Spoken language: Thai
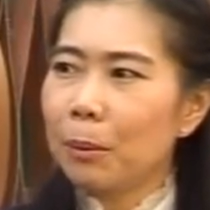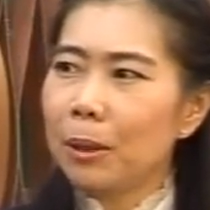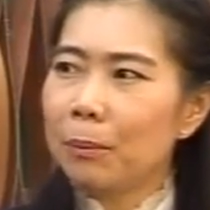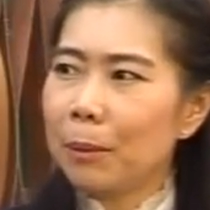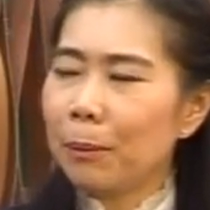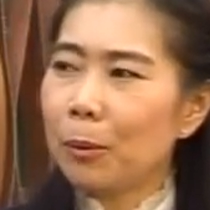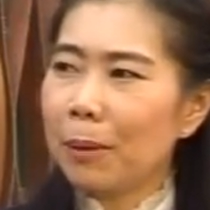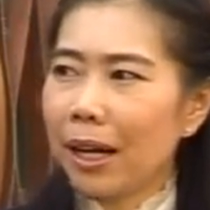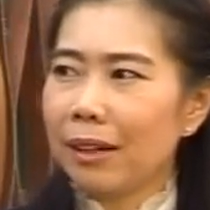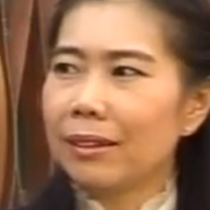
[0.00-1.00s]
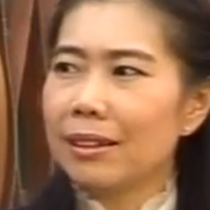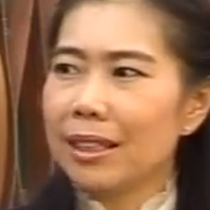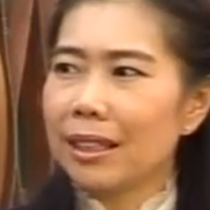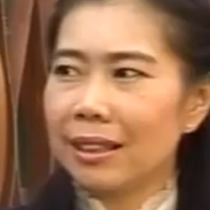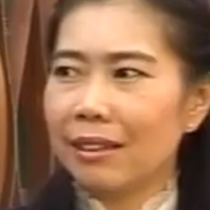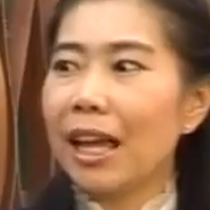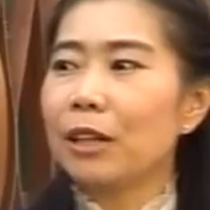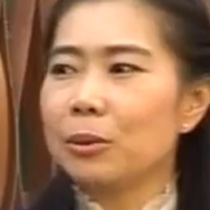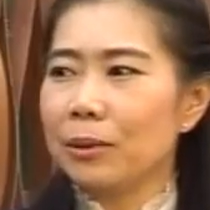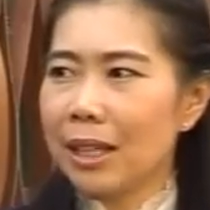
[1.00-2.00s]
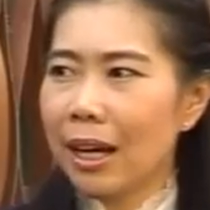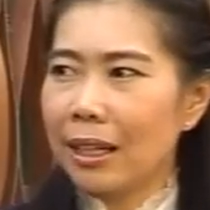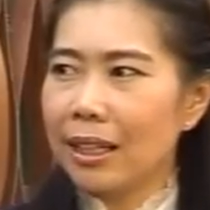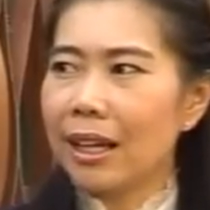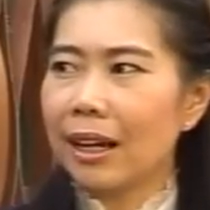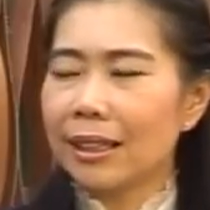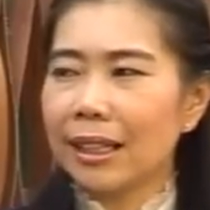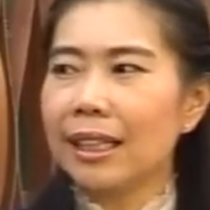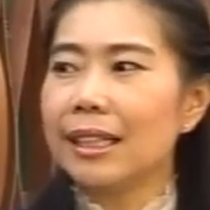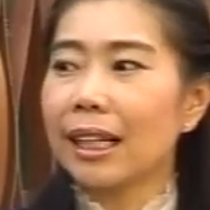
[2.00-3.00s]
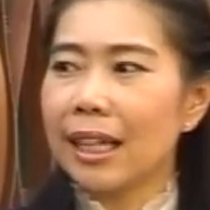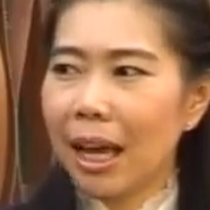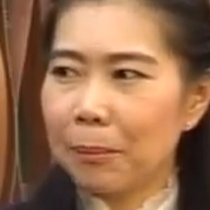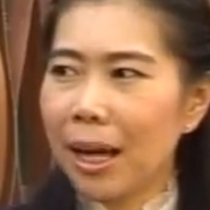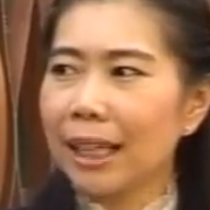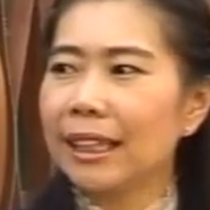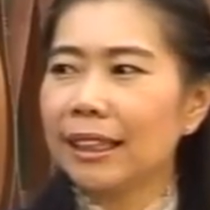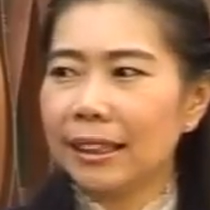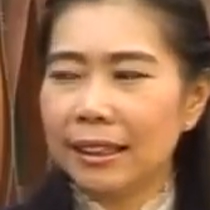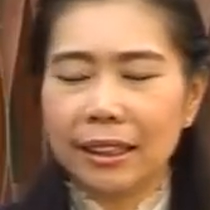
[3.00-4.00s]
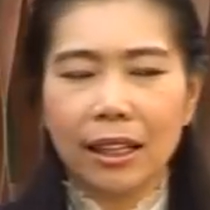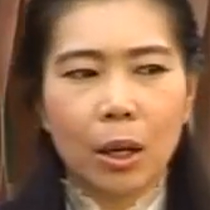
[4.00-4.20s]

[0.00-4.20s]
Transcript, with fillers: เมื่อมีเป้าหมายก็คือจะเกิดแรงจูงใจที่อยากจะขี่จักรยานมากยิ่งขึ้น